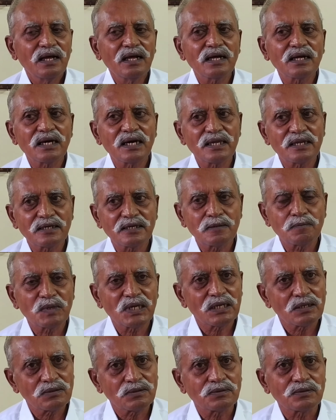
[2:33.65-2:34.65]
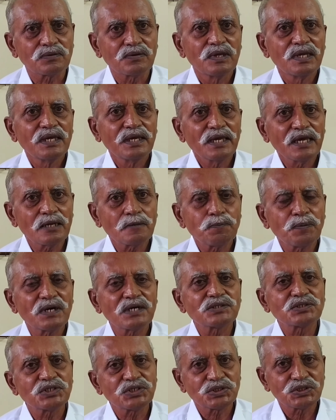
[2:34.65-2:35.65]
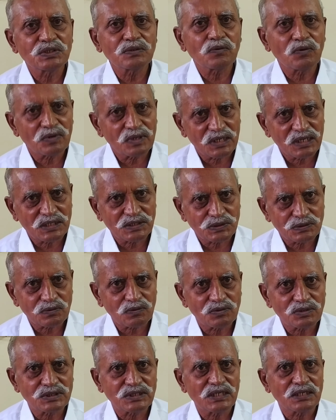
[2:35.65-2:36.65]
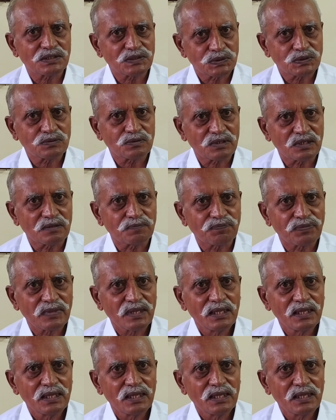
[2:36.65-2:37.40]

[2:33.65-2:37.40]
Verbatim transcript: ఆ కార్యక్రమాలను ఏర్పాటు చేసి కొనగా కొనసాగిస్తున్నాం